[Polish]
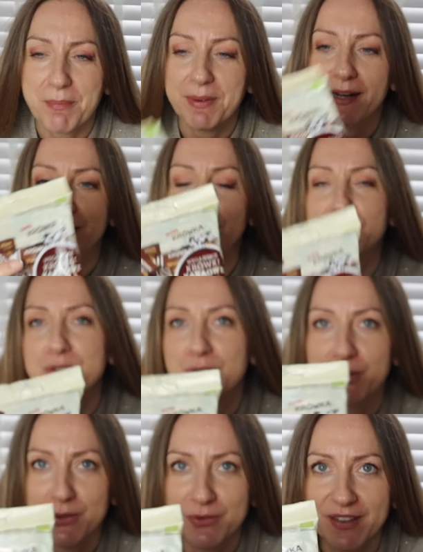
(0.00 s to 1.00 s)
zabraknąć
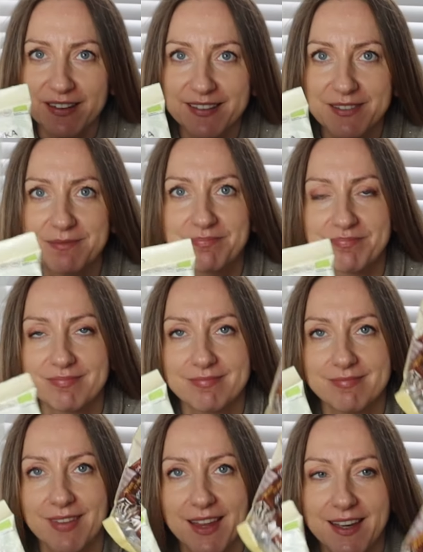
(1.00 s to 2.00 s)
krówek.
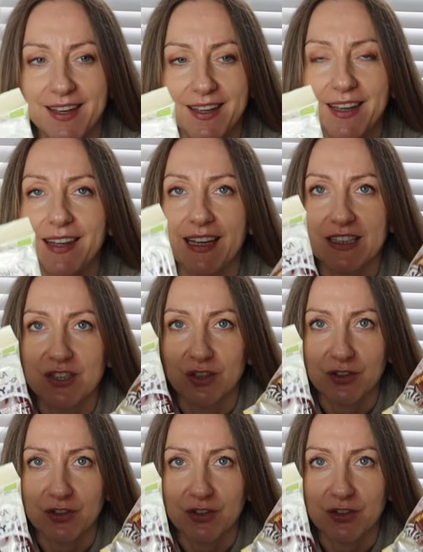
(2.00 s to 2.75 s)
Jak się